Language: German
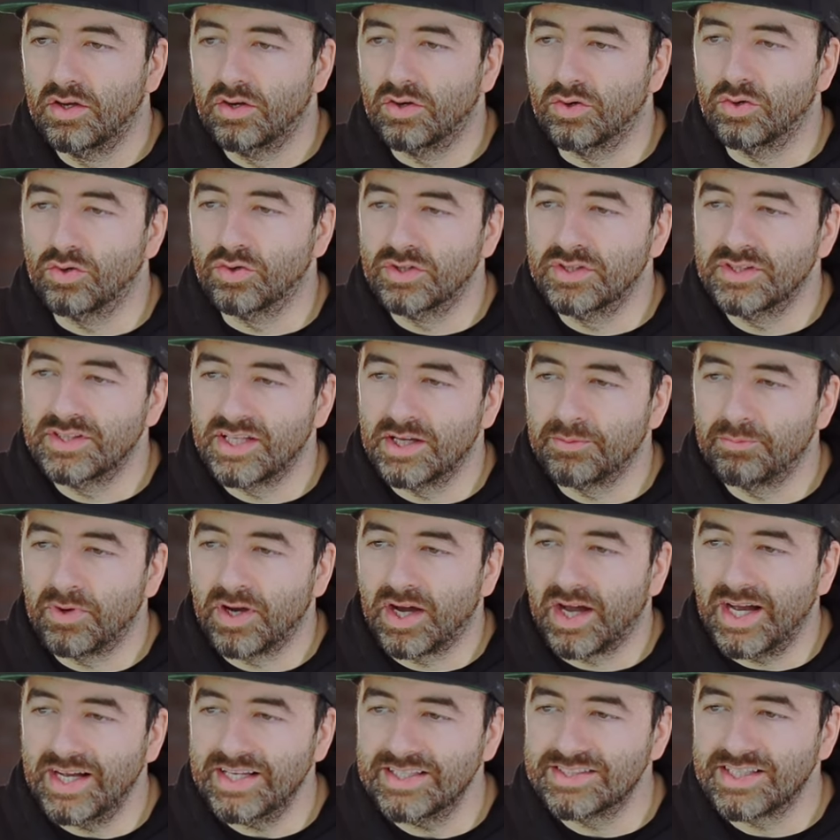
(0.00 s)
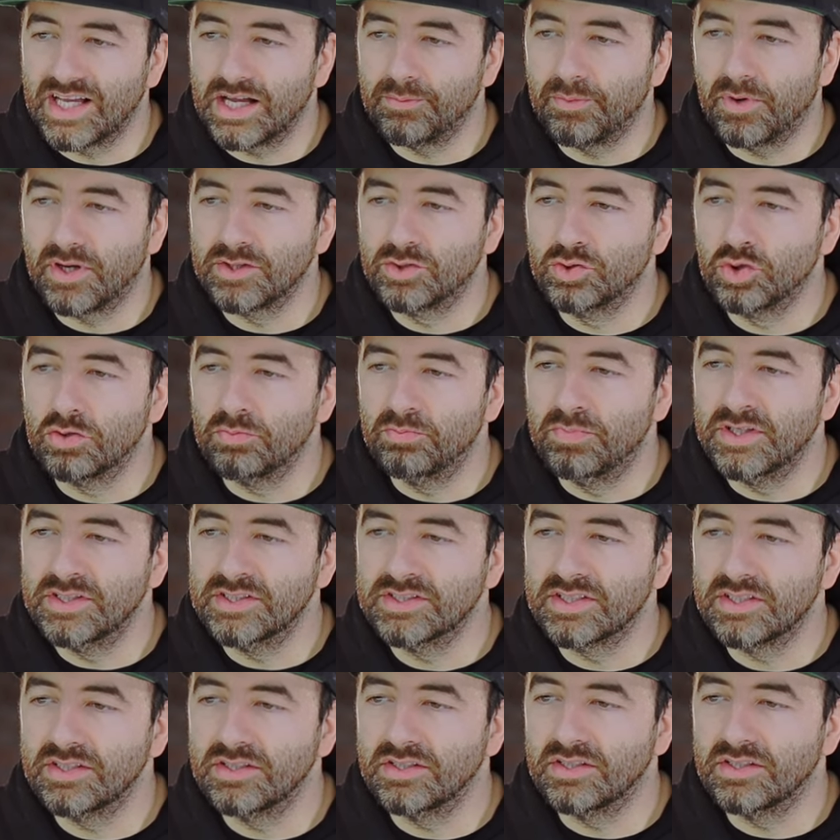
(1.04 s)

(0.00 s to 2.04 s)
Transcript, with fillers: Und der Bereichsreparaturpinsel